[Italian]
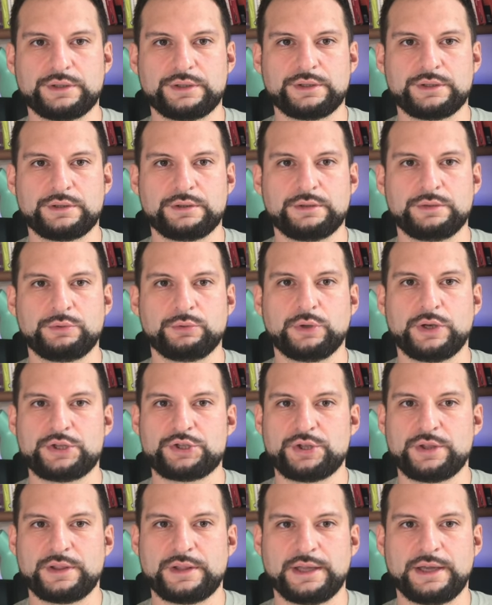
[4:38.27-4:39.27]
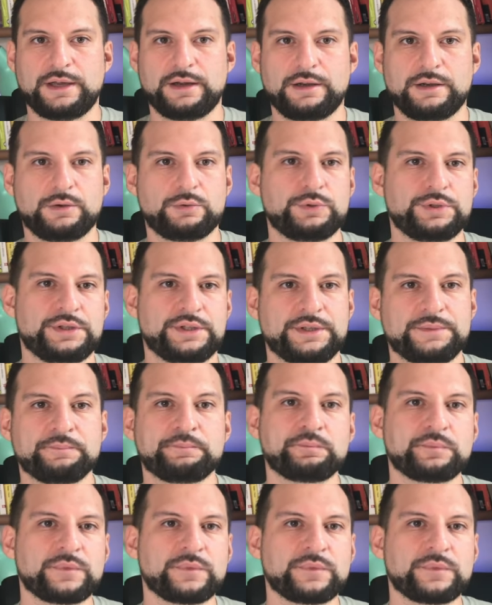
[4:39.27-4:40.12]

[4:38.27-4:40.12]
eh, non, accettarla, quindi